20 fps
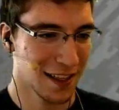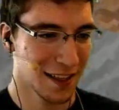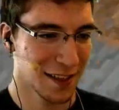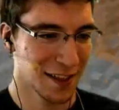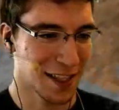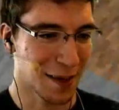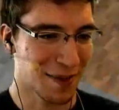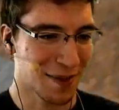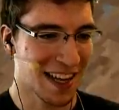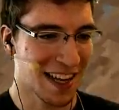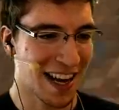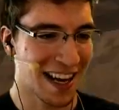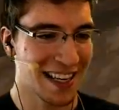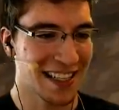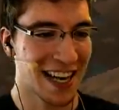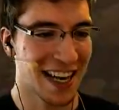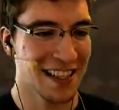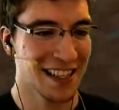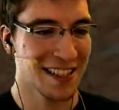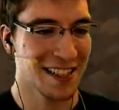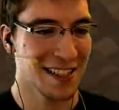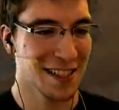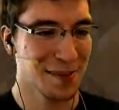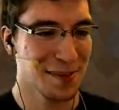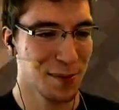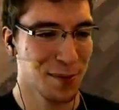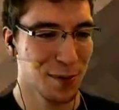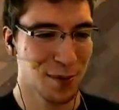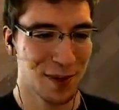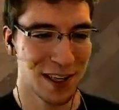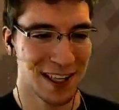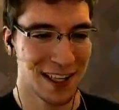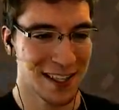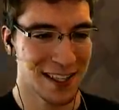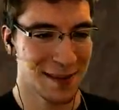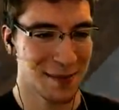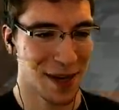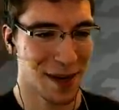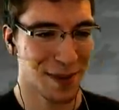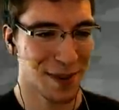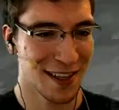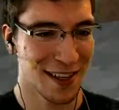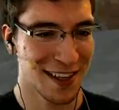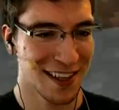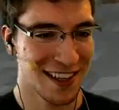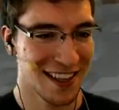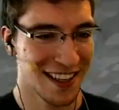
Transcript: ich habe kein einziges Buch gelesen im Abi.